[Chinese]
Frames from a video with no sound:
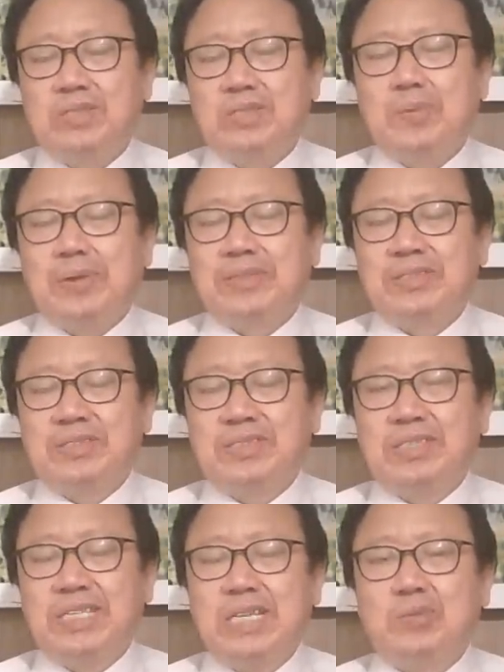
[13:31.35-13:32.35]
只有百分之十
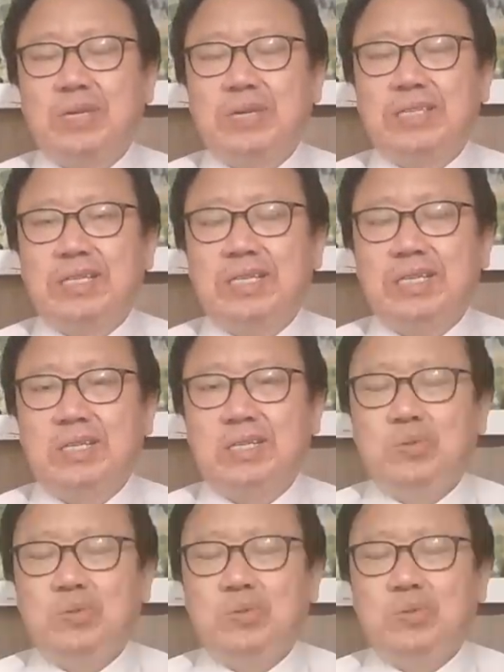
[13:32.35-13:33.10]
的建筑还在那里，